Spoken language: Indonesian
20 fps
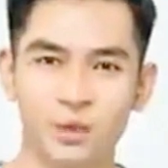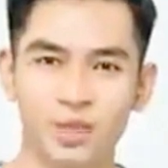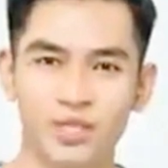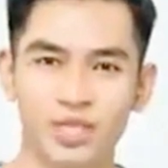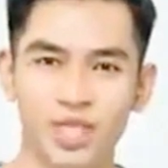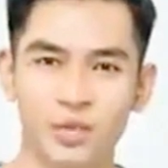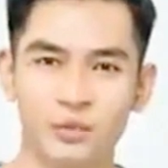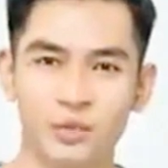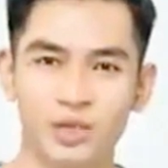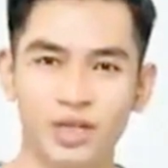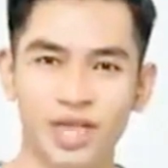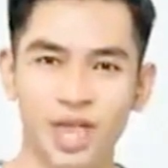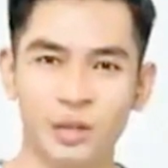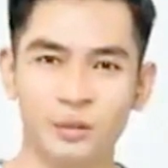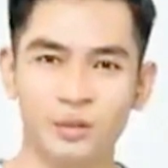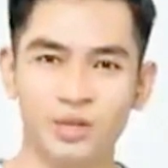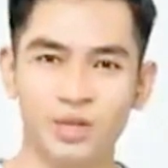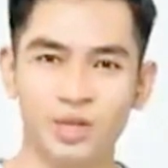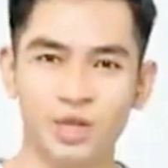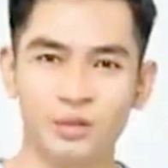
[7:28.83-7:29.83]
Daniel
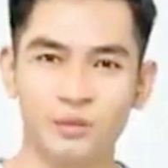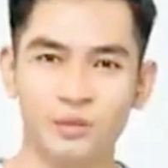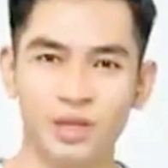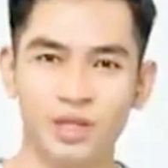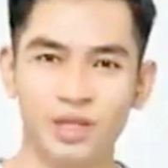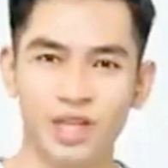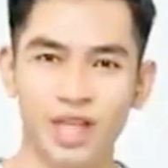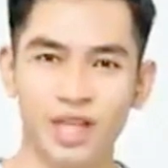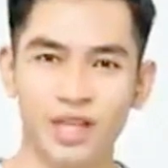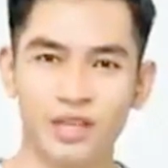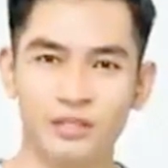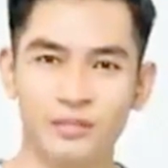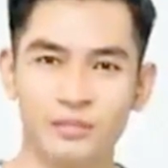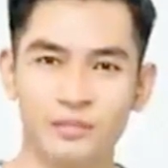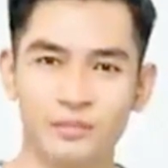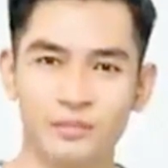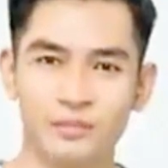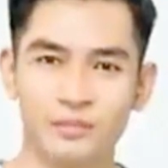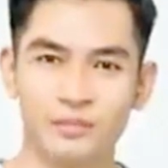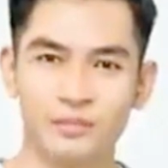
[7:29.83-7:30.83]
tersenyum
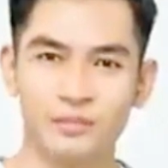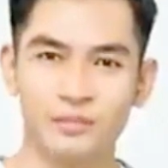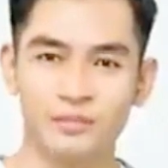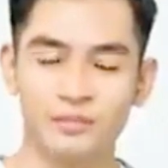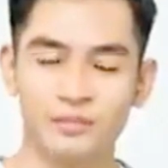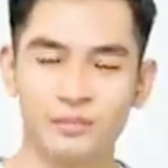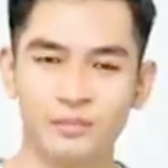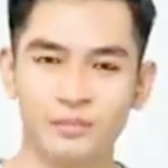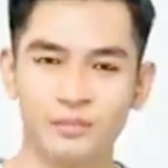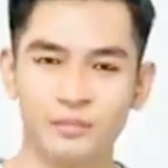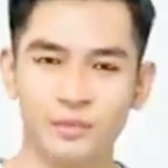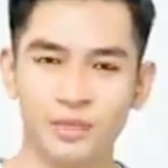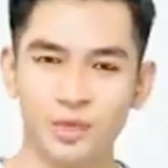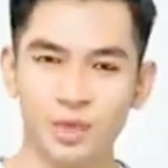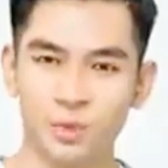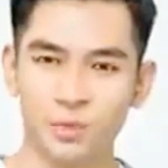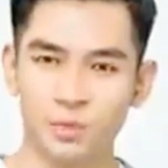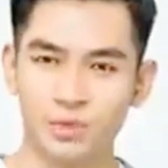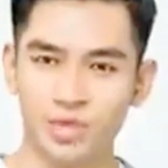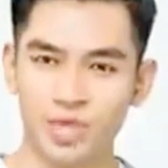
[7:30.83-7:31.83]
ringan.
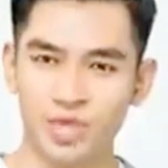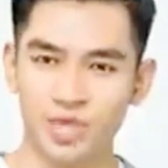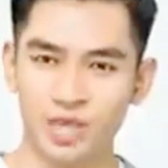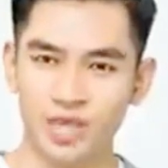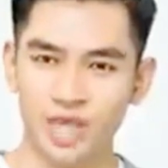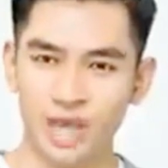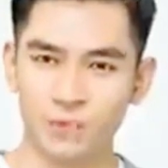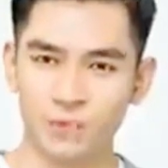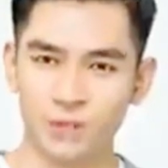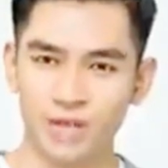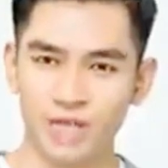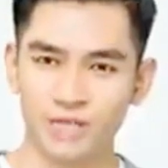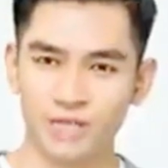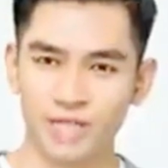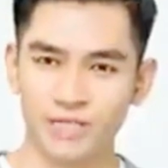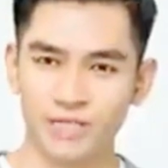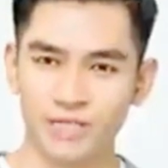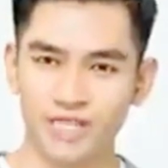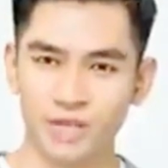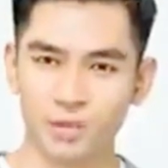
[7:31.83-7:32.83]
Tuan,
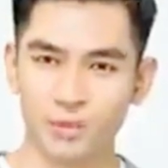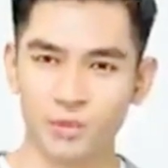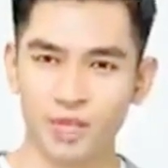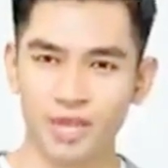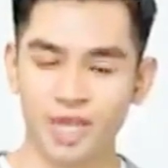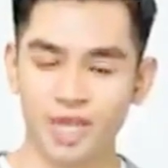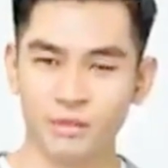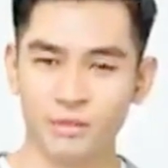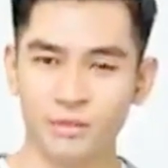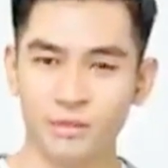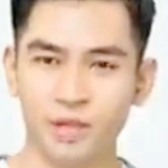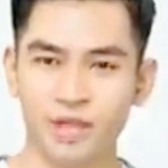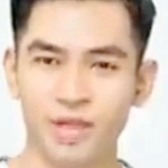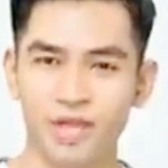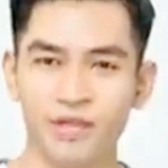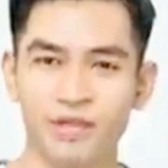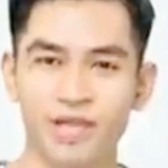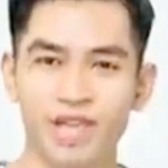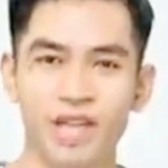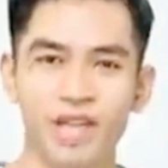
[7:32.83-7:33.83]
Aula gadis
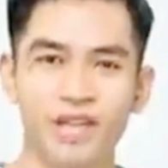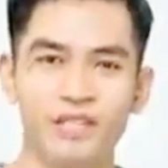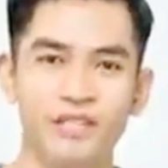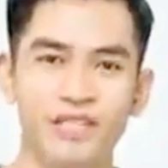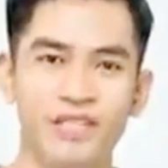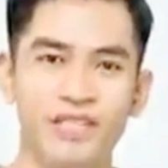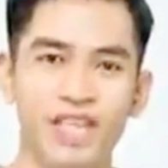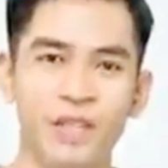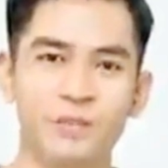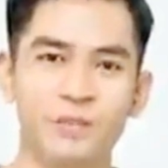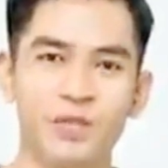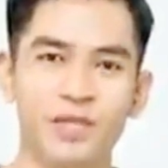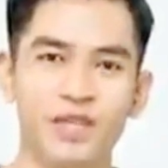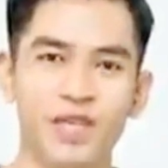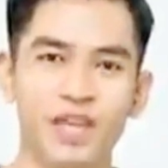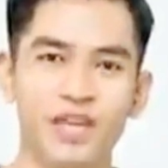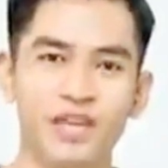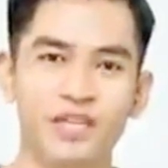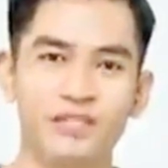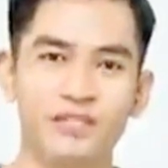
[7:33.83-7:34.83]
giok ini
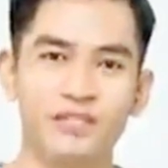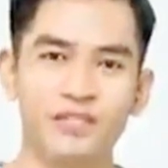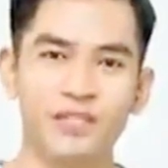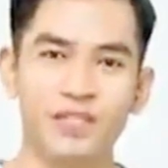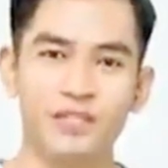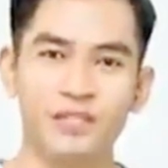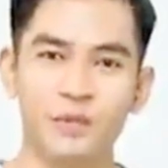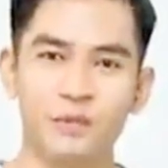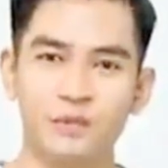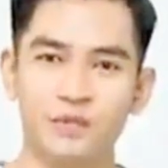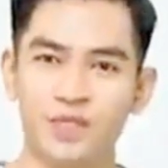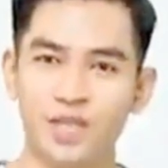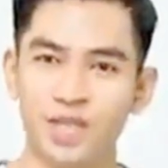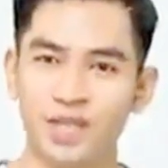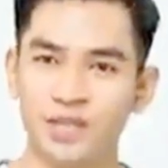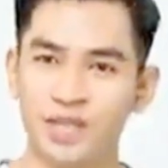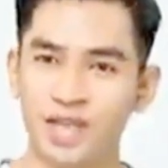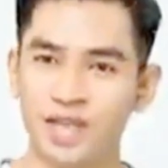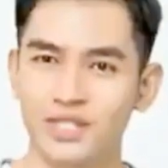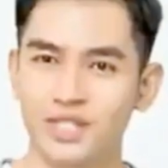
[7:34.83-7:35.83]
terdiri dari sekelompok
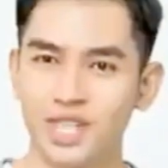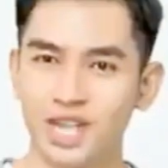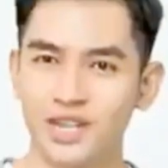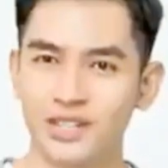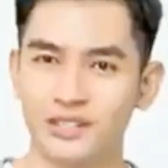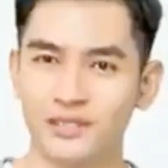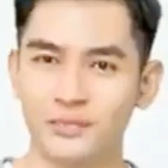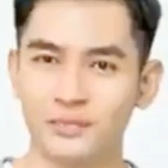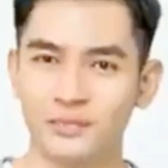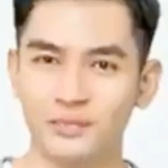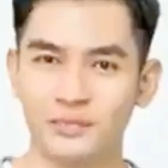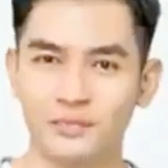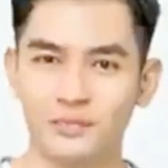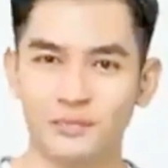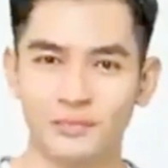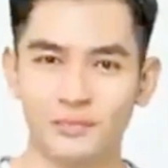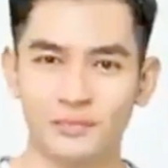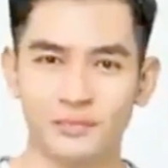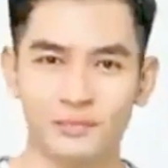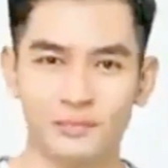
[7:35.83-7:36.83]
wanita tak
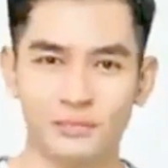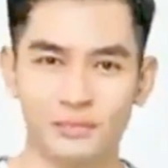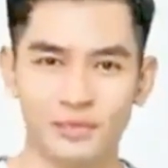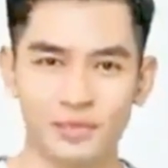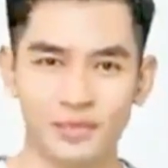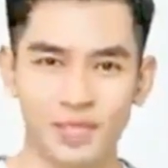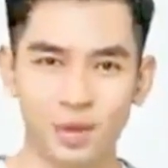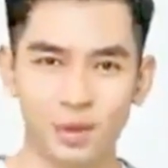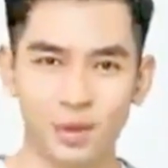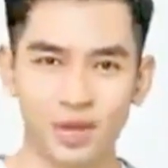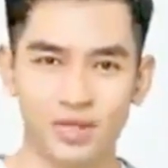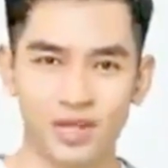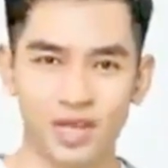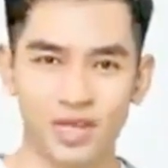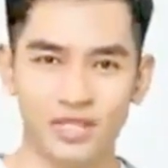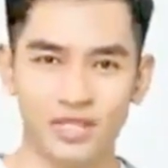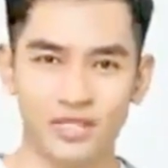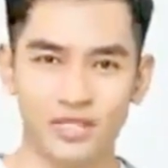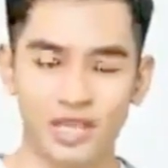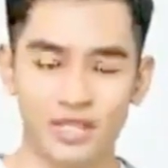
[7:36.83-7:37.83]
tahu malu,
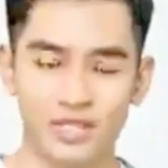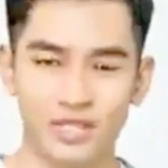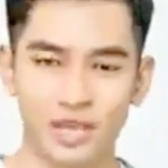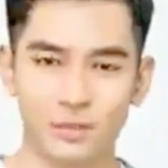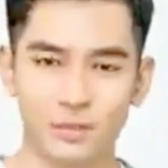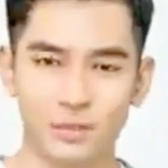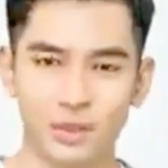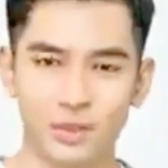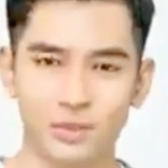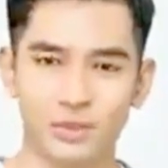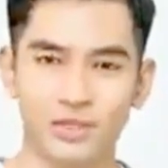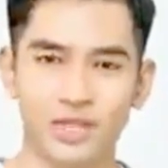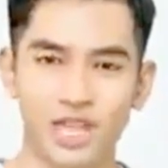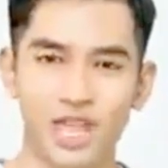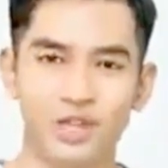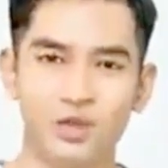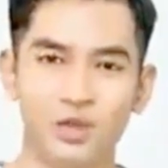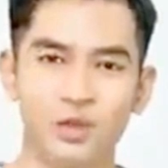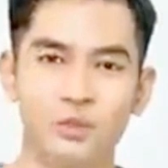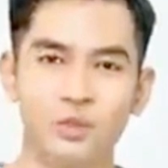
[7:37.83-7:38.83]
dan kepala aula
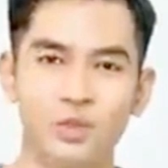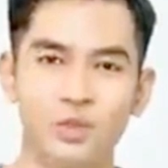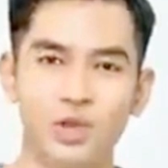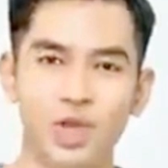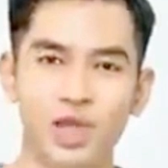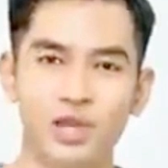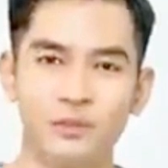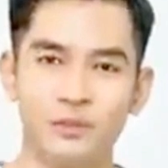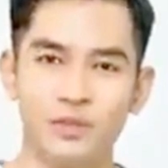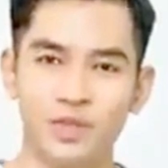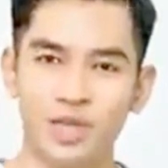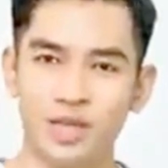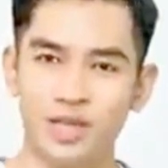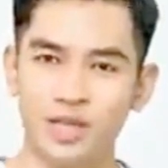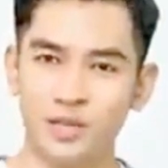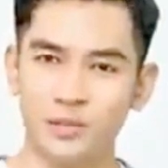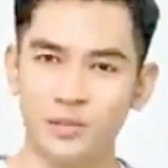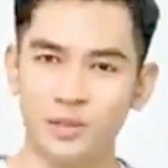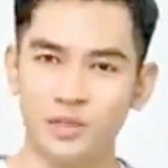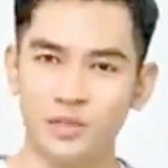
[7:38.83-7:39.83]
gadis giok,
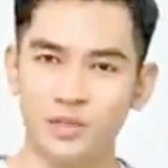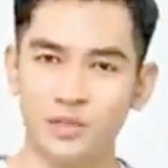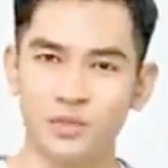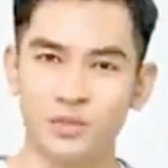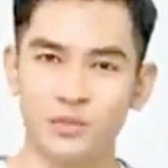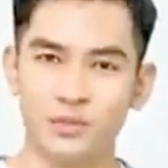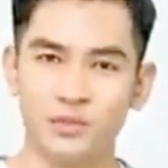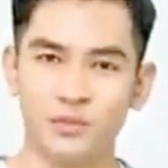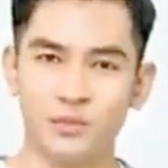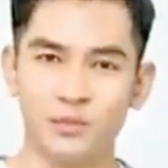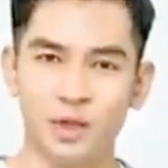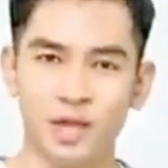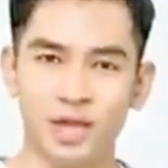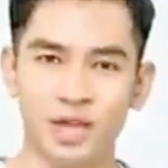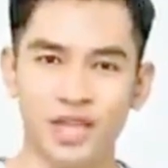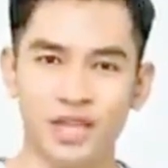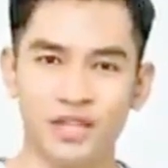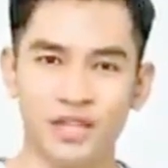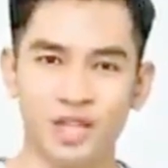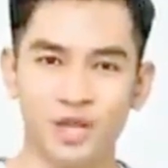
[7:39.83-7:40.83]
Yurui,
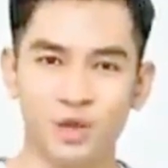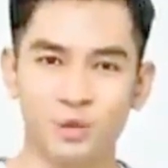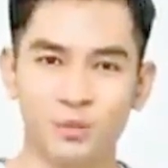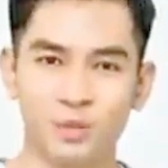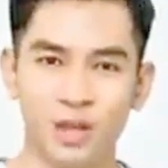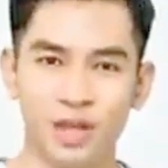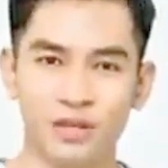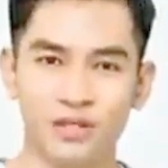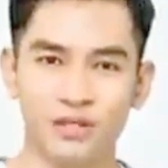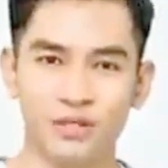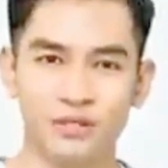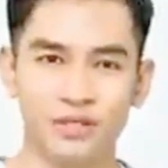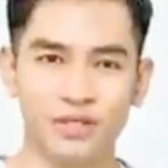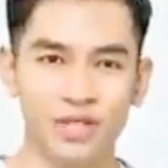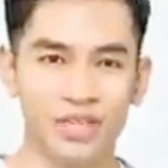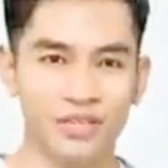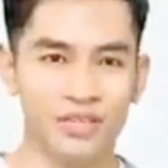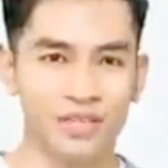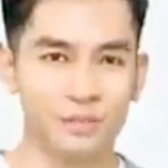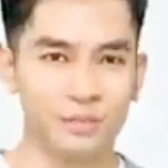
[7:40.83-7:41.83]
awalnya adalah
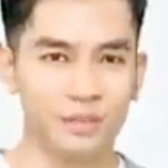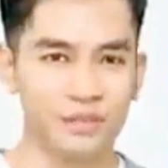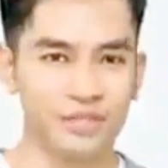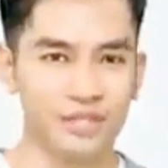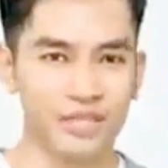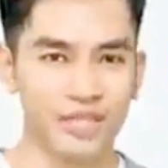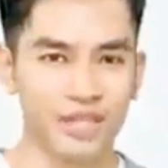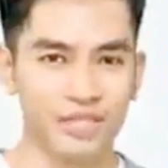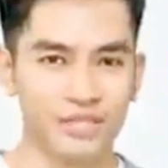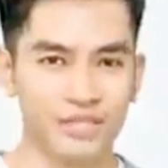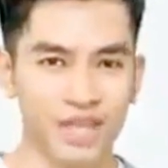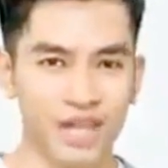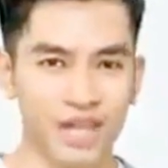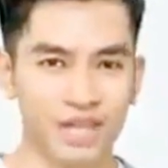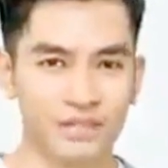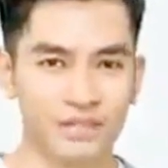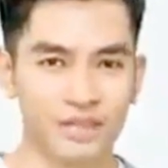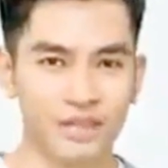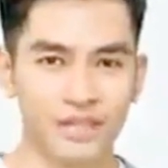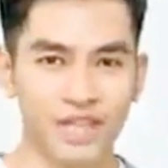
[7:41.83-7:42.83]
seorang
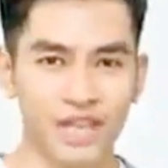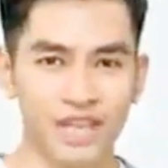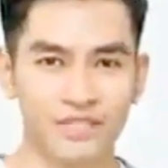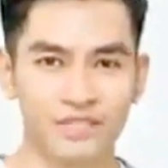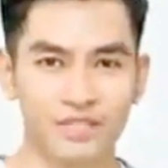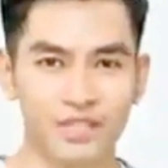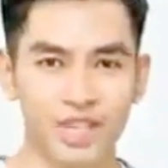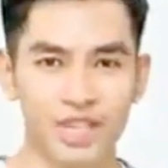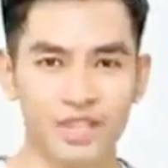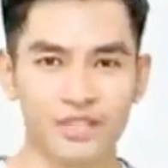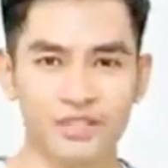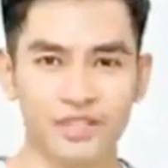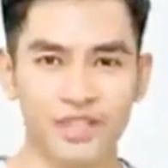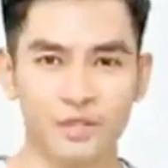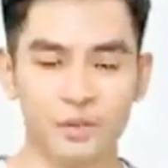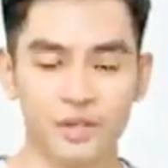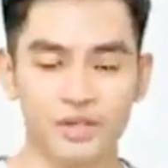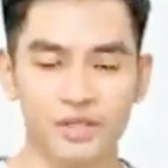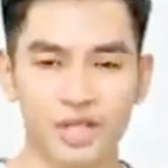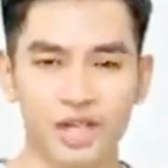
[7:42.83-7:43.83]
penari, dan dia
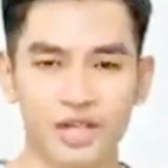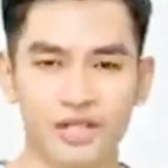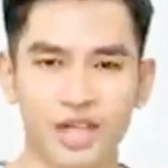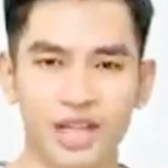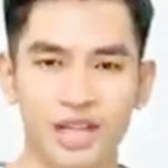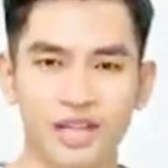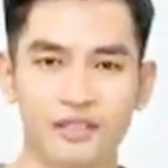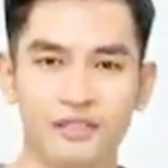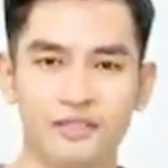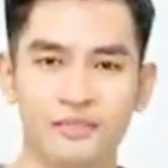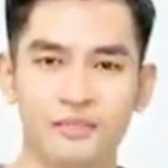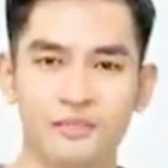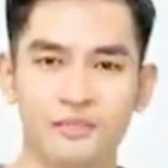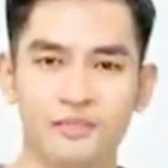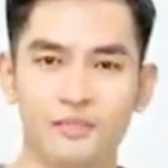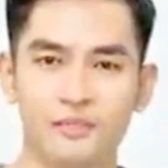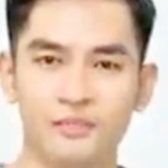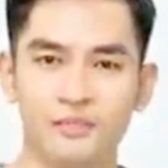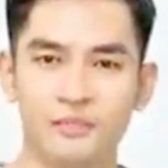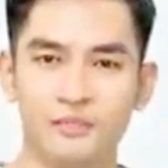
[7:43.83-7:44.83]
diperankan oleh
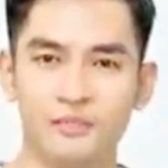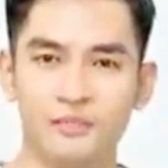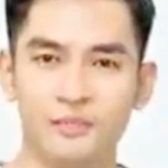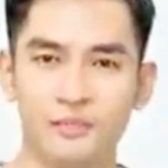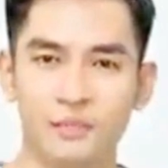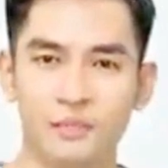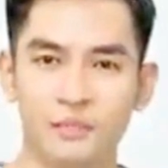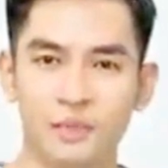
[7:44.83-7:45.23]
orang lain.